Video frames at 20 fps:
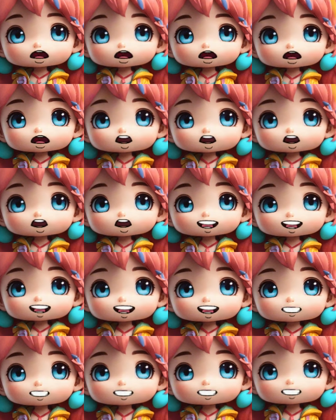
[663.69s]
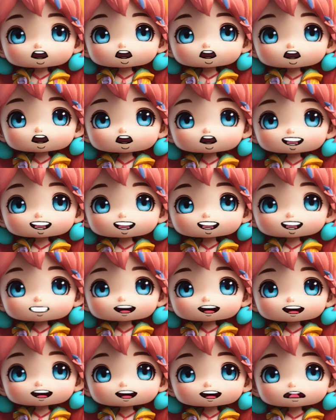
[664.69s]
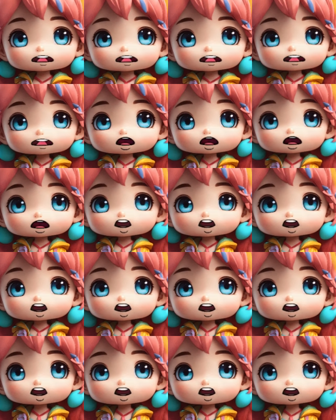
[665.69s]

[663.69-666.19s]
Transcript: Untung saja pria itu masih berbaik